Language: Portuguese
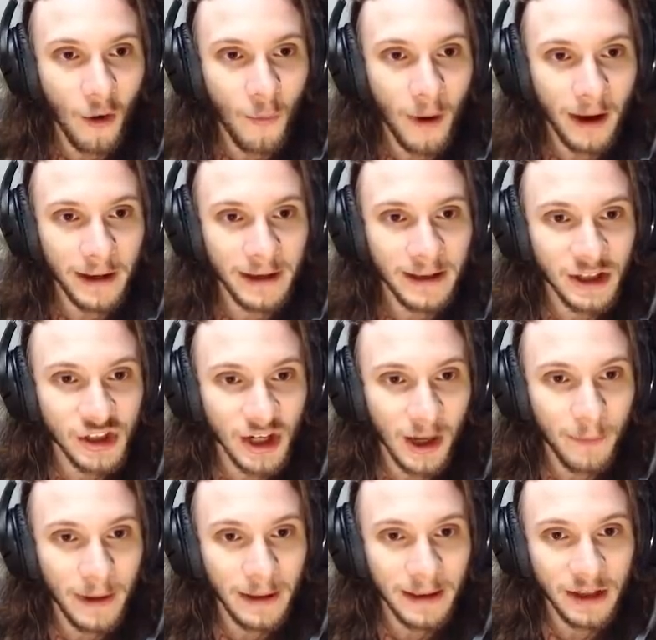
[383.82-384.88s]
Aí, deixa chegar
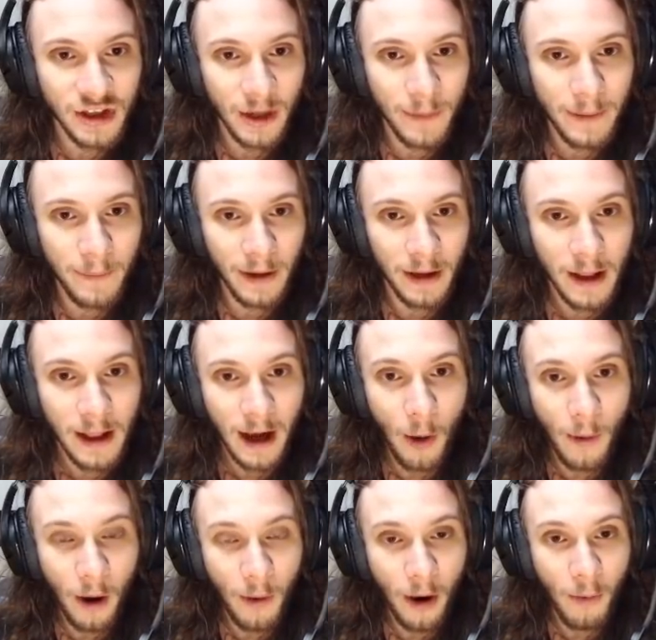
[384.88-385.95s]
bem, chega bem perto. Calma,
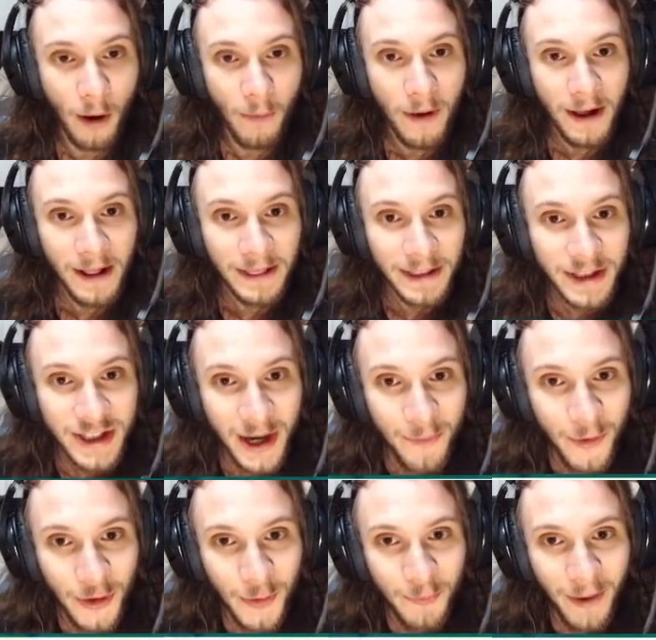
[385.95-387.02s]
calma, calma, calma. Tem que chegar
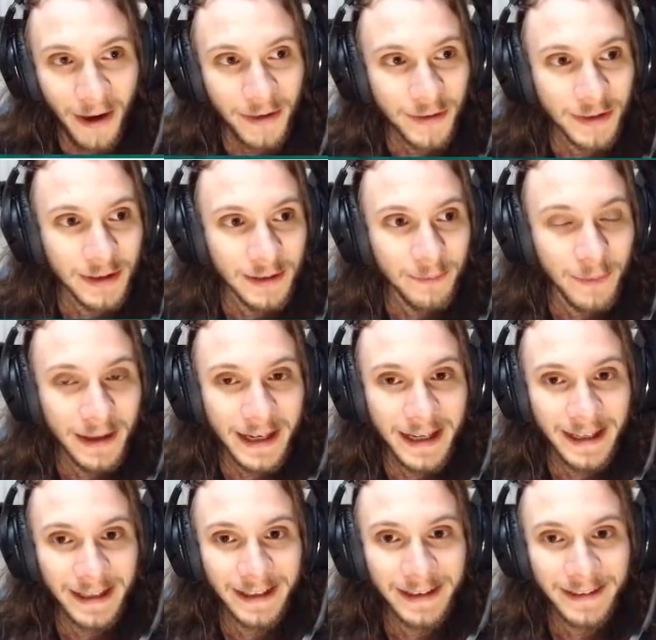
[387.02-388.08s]
muito perto. Pera aí.
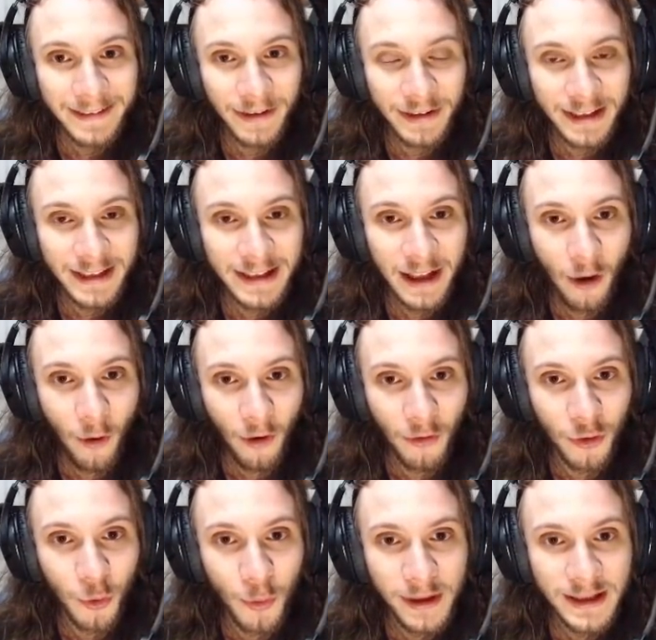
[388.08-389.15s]
Vai ter que... Ó,
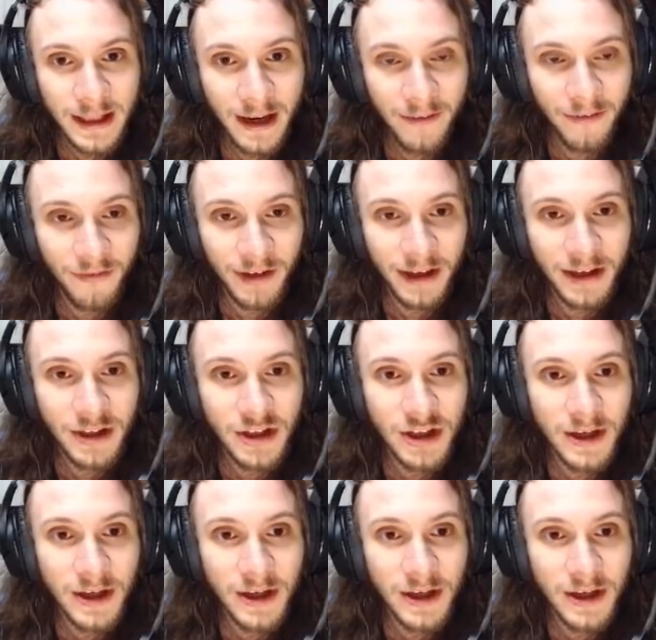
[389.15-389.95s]
dois tá na frente.